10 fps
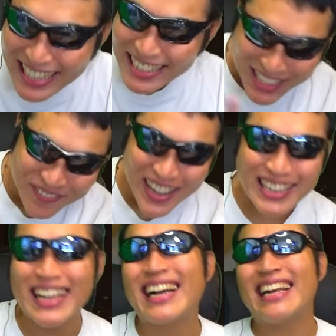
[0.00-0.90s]

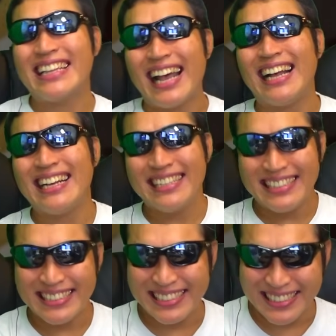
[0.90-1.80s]
2%だからな。
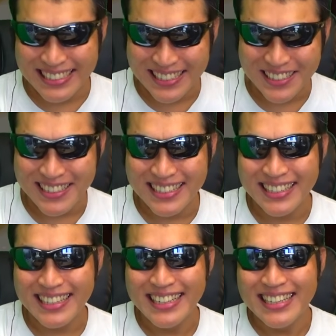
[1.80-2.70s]
く
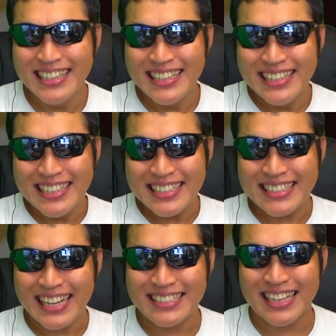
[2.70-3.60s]
サク